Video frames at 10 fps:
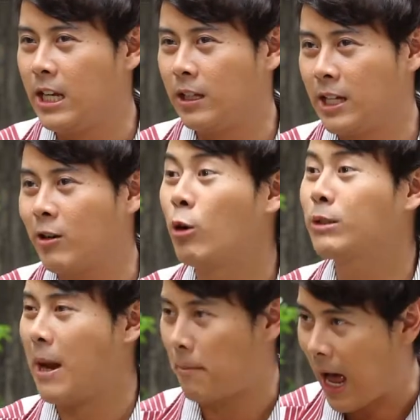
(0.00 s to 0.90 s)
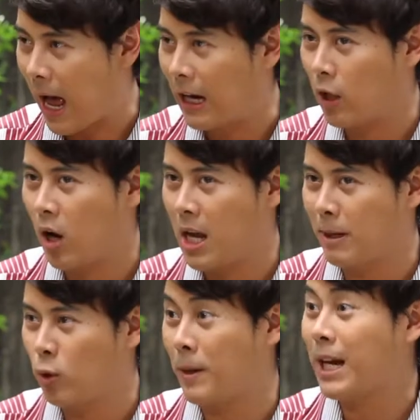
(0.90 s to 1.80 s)
ที่ที่เราเตรียมมา แล้วก็ให้
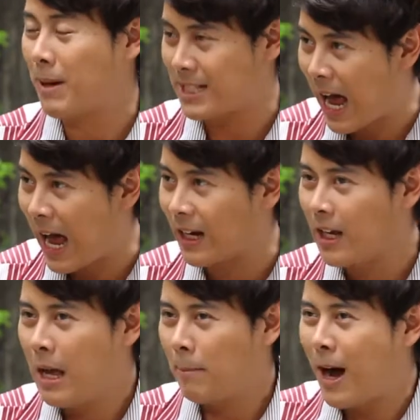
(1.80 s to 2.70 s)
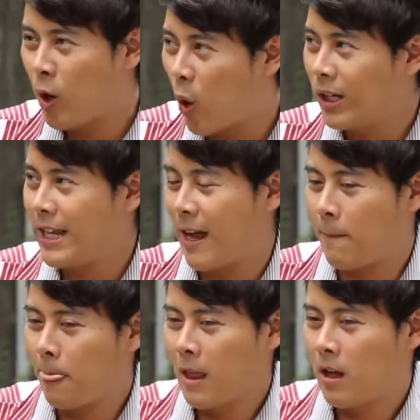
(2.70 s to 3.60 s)
มันดูเป็นธรรมชาติ บางคนเนี่ย
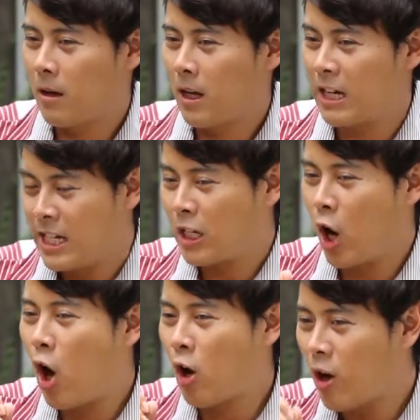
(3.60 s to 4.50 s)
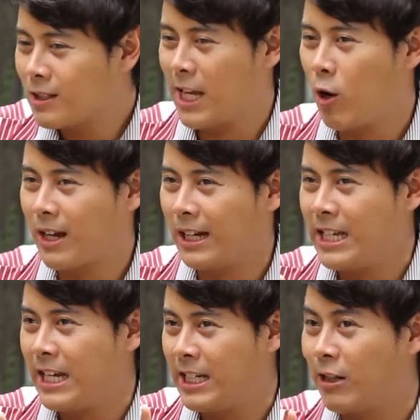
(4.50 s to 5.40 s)
อันนี้ข้อข้อเสียของการ
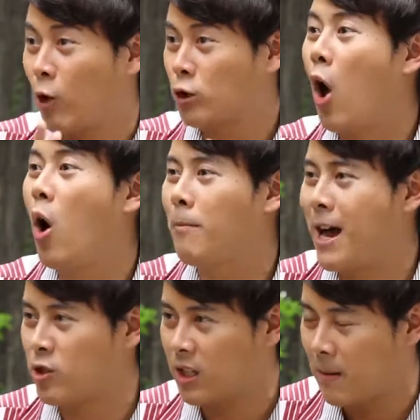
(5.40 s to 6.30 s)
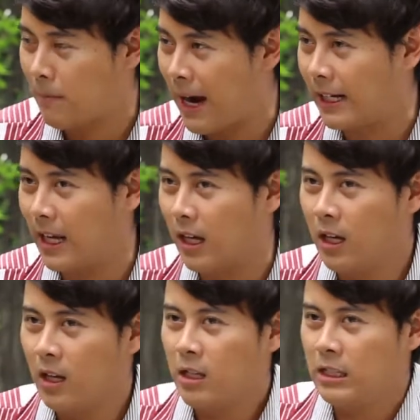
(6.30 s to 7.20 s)
ที่ที่เราท่องมากจนเกินไปเนี่ย
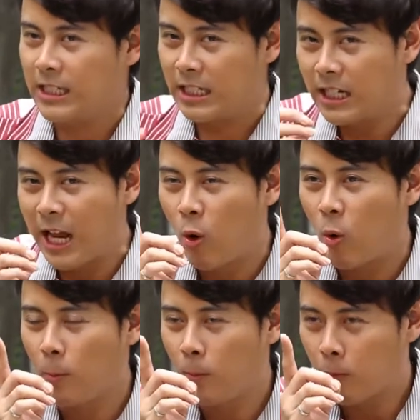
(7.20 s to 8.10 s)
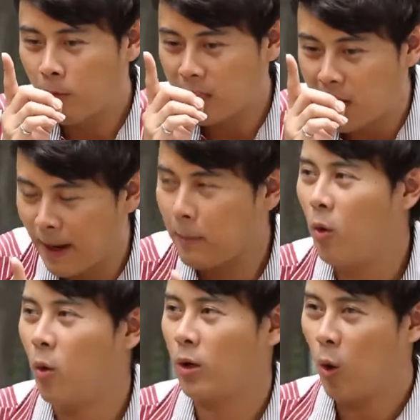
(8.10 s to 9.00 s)
สิ่งที่เราขึ้นไป
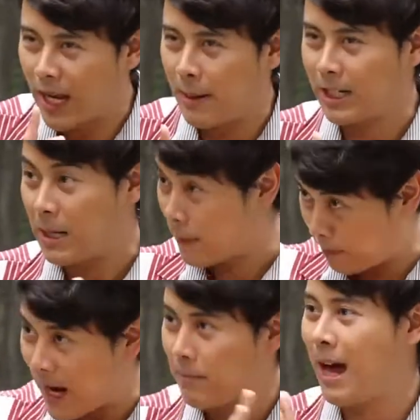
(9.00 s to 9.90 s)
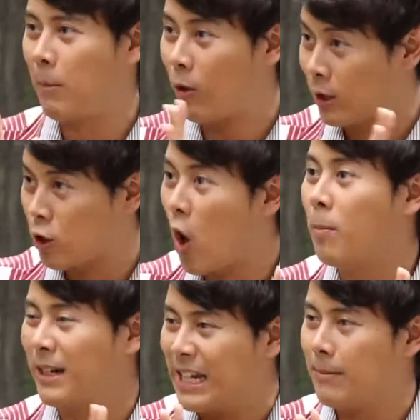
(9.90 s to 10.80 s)
พูดโอเค บางทีมันเป๊ะมาก เพราะว่าเราท่
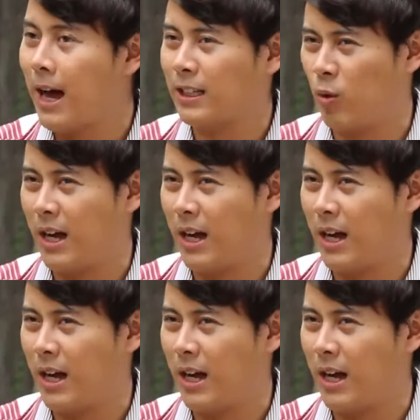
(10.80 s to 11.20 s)
องมาดีมาก แต่